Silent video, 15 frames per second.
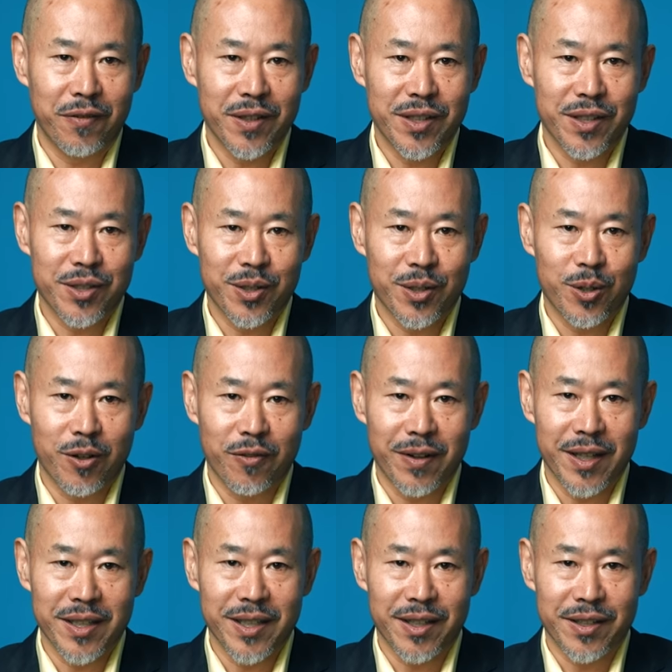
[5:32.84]
分析之后
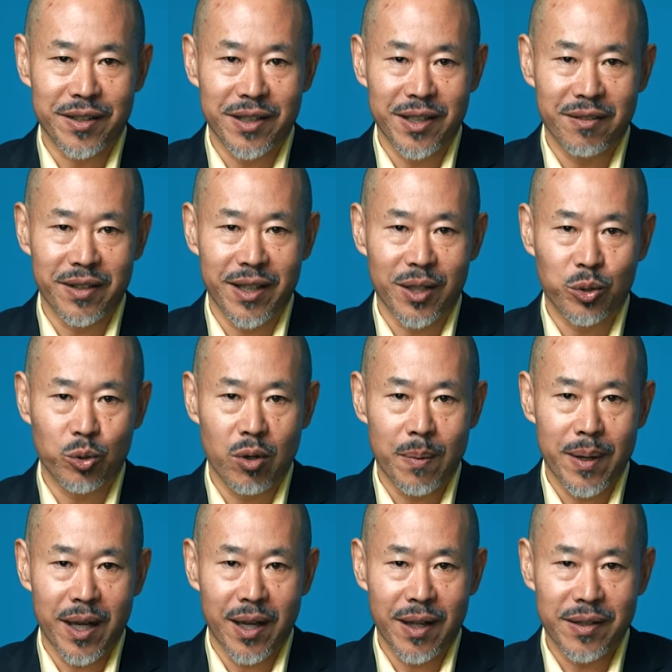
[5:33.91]
发现是因为多
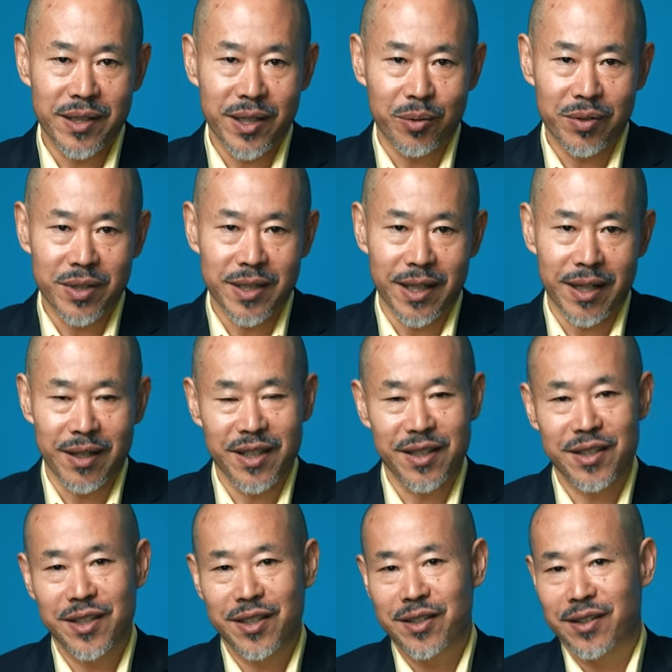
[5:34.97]
巴胺这种奖励
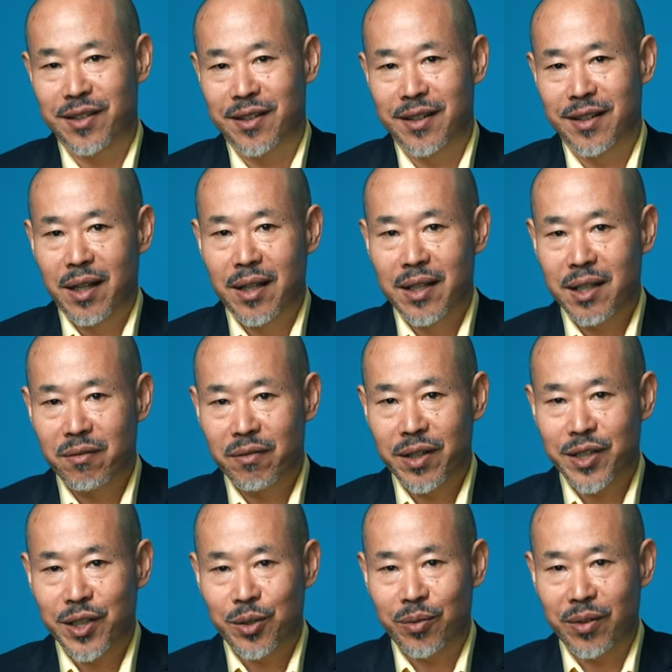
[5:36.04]
机制。因为
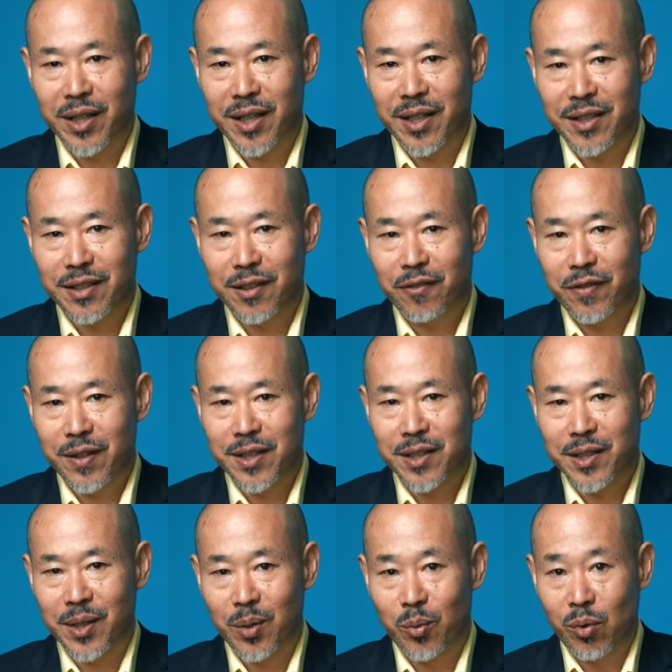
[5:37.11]
这种理性分
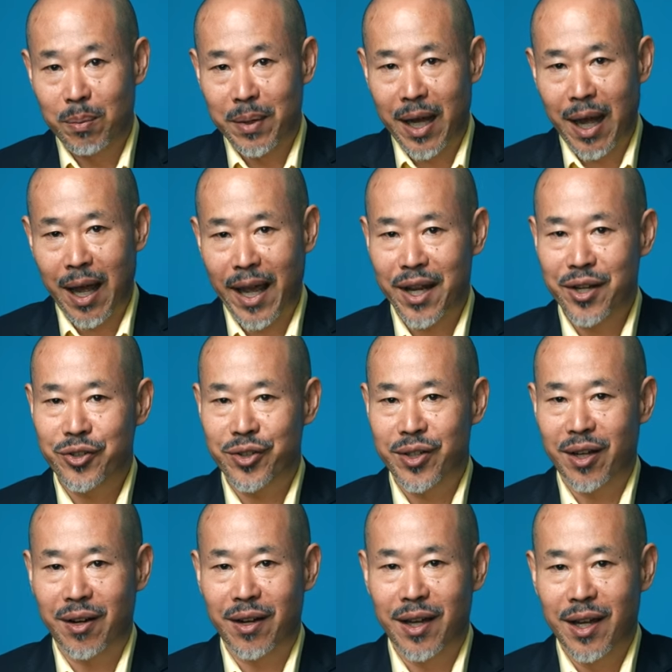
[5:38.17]
析，我们还知
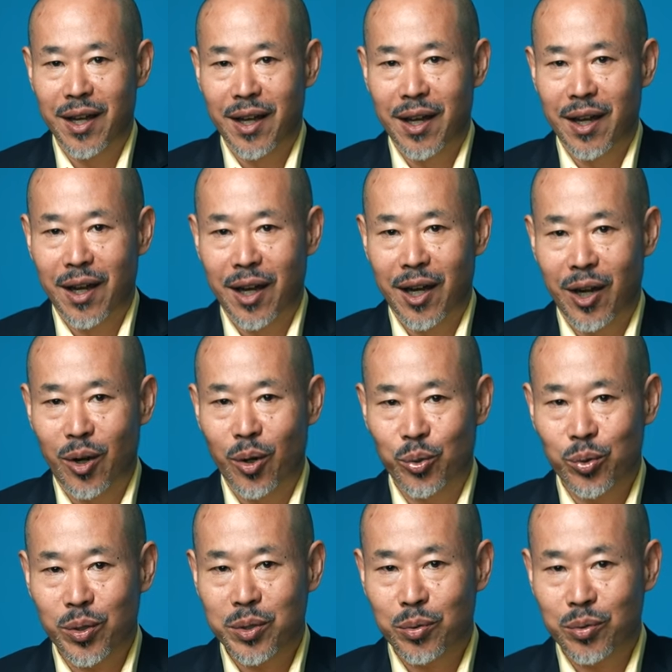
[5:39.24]
道了。好
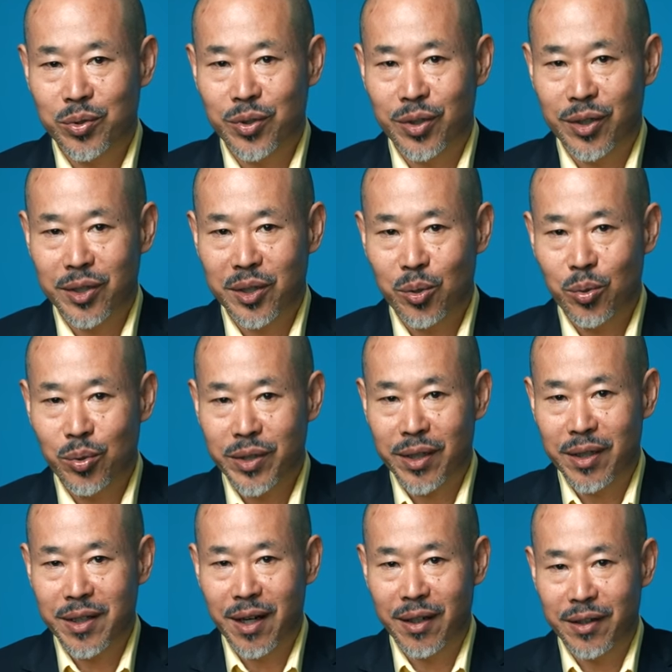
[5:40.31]
多东西都
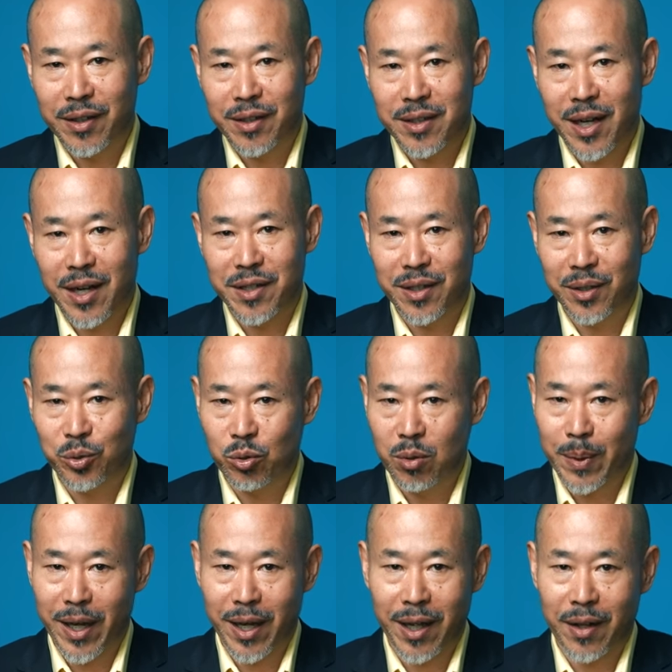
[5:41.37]
能让人产生多
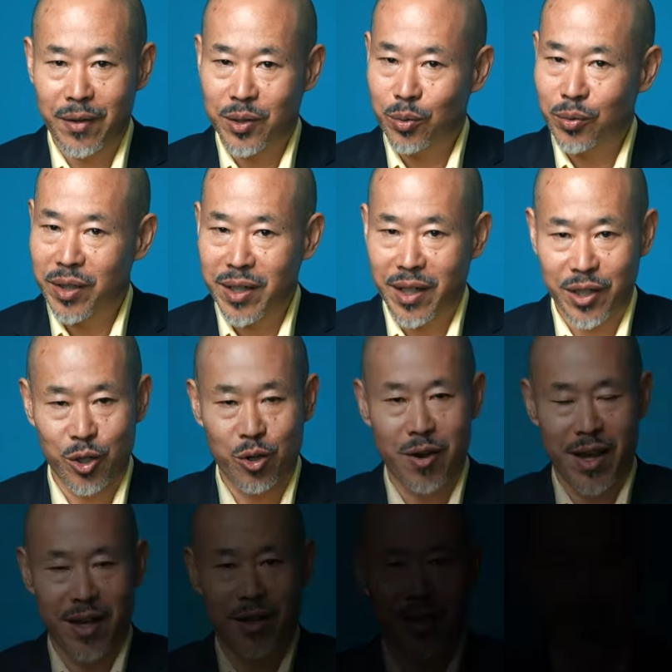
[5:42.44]
巴胺，都能让你
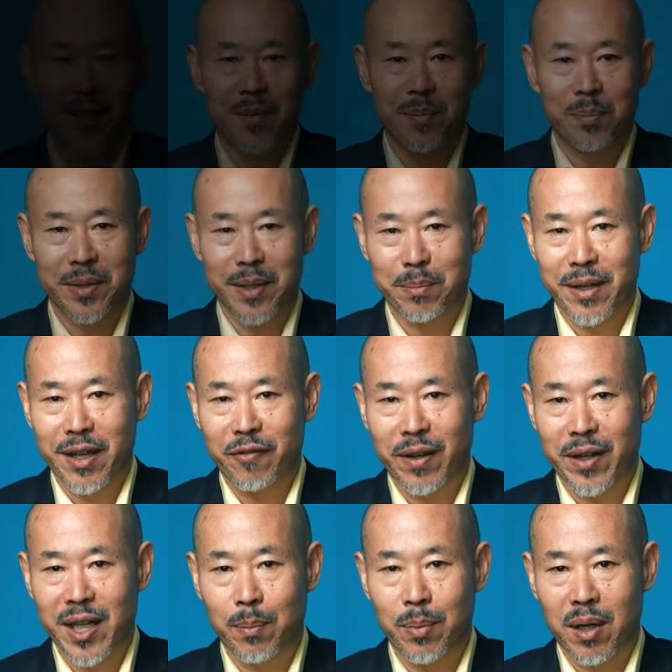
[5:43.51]
快乐。品牌
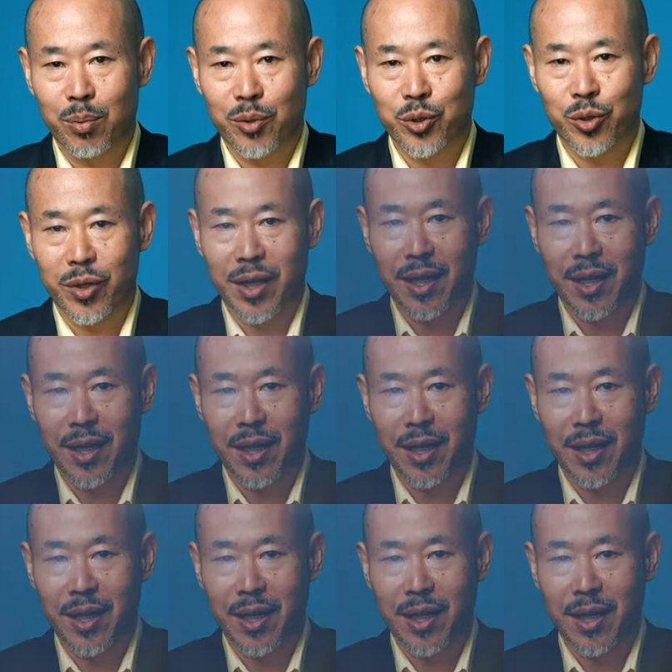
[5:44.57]
放在一边不说